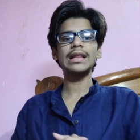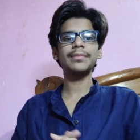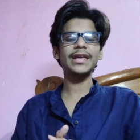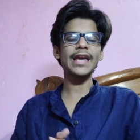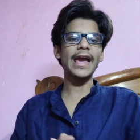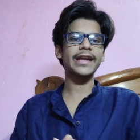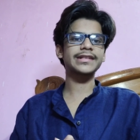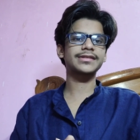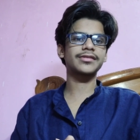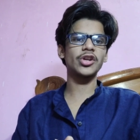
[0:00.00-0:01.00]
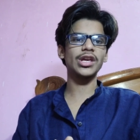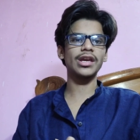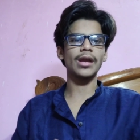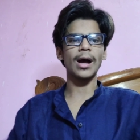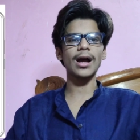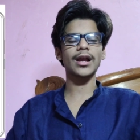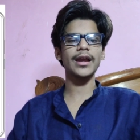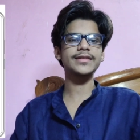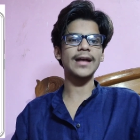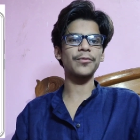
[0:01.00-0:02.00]
रियल मी एक्स थ्री हाँ
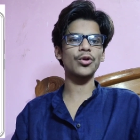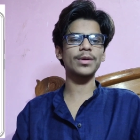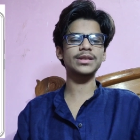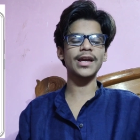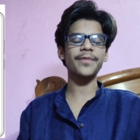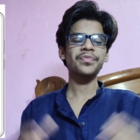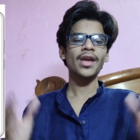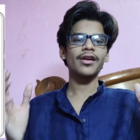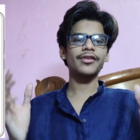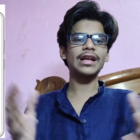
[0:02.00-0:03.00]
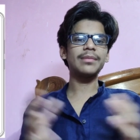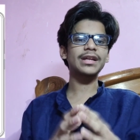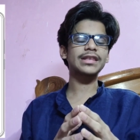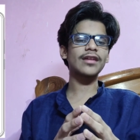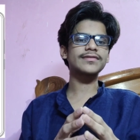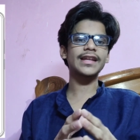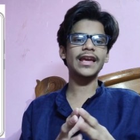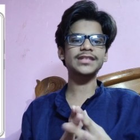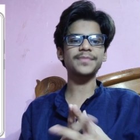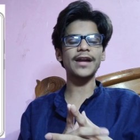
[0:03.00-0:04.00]
गाइज आप लोगों को पता है रियल मी की तरफ
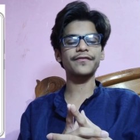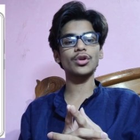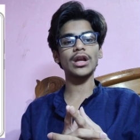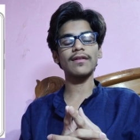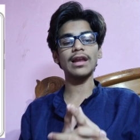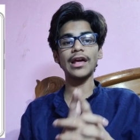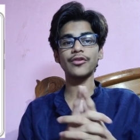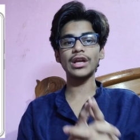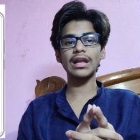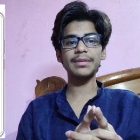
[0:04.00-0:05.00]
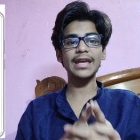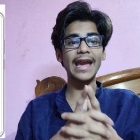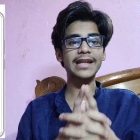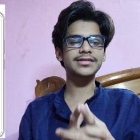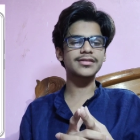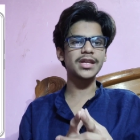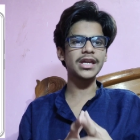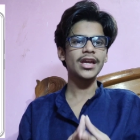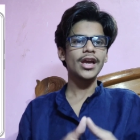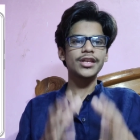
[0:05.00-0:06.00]
से नया स्मार्टफोन आने वाला है रियल मी एक्स थ्री